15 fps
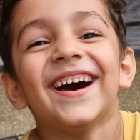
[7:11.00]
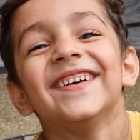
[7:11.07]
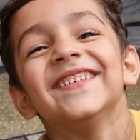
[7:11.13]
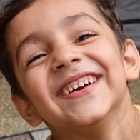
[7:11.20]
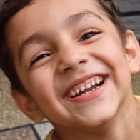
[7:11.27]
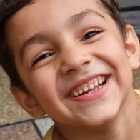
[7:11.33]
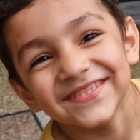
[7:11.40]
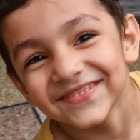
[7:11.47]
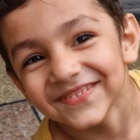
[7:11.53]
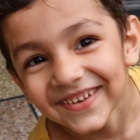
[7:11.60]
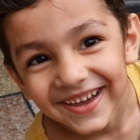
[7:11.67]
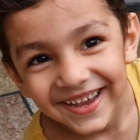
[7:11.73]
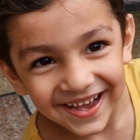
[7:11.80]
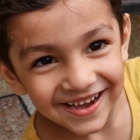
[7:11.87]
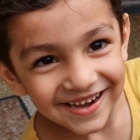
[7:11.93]
छोगे
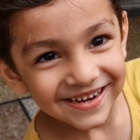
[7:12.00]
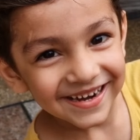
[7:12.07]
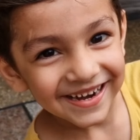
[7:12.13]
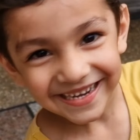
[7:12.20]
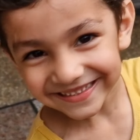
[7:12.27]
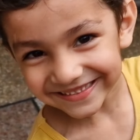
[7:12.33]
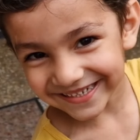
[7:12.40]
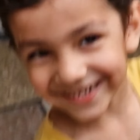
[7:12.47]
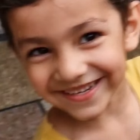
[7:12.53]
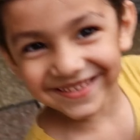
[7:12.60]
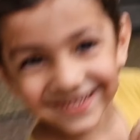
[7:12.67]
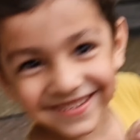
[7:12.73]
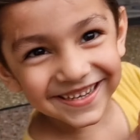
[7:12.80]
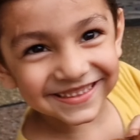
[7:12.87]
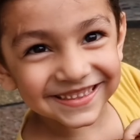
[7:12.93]

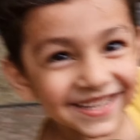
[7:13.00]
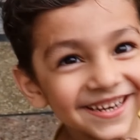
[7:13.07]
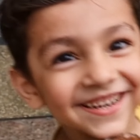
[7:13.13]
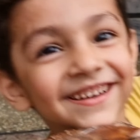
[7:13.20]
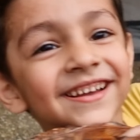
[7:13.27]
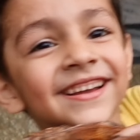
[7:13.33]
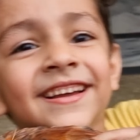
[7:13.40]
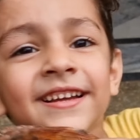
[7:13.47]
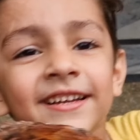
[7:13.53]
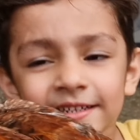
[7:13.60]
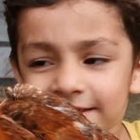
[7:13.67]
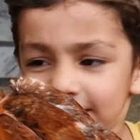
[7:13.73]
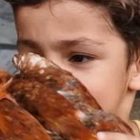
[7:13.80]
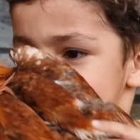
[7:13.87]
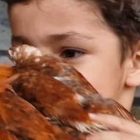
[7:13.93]
अच्छा बोल चैनल को क्या
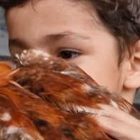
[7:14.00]
करें